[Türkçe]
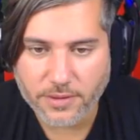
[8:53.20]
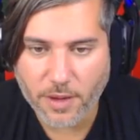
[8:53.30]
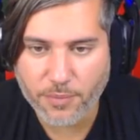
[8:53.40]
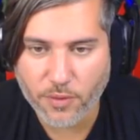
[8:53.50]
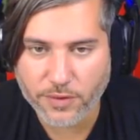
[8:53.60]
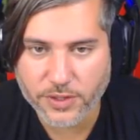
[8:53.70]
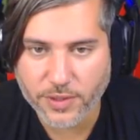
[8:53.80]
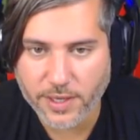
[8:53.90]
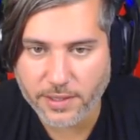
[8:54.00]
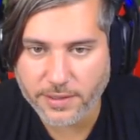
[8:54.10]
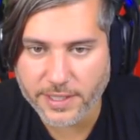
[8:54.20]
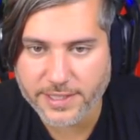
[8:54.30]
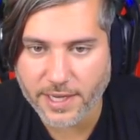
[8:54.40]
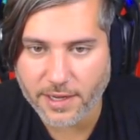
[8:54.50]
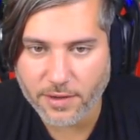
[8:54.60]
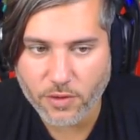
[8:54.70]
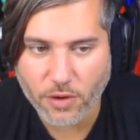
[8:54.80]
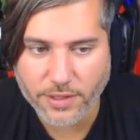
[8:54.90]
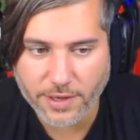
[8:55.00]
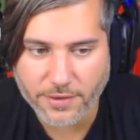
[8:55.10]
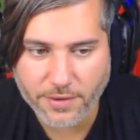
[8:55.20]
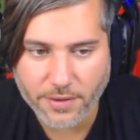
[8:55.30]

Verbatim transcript: Tam profesyonel. Neyse. Korner.